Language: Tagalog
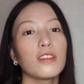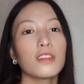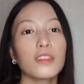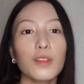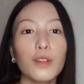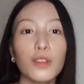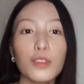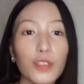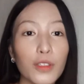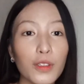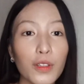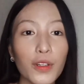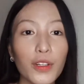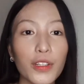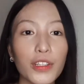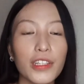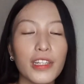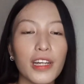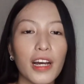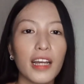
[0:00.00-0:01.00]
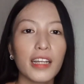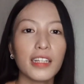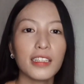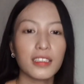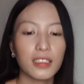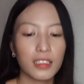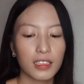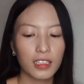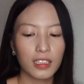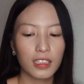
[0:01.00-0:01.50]
So, sunod
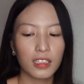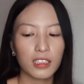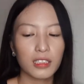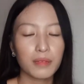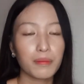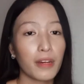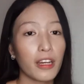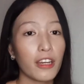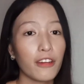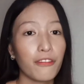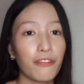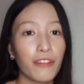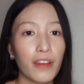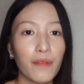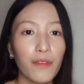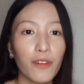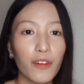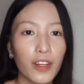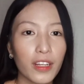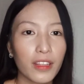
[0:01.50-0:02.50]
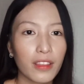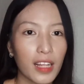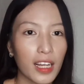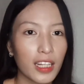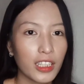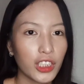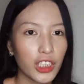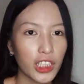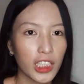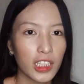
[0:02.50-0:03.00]
guys is my favorite
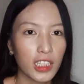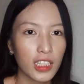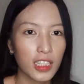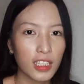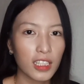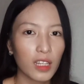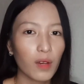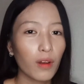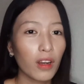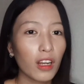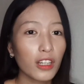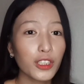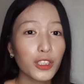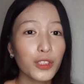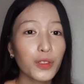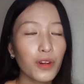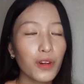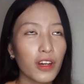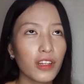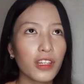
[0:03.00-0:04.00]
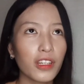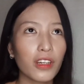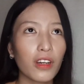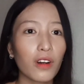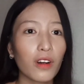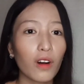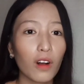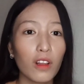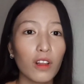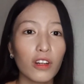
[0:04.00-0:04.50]
na jeans. Kaya wala jud ko nga
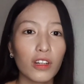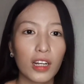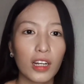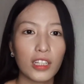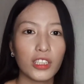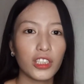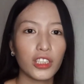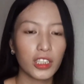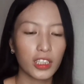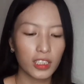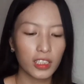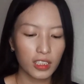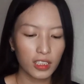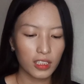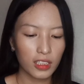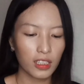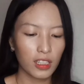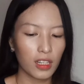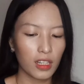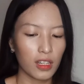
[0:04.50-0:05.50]
color nga jeans.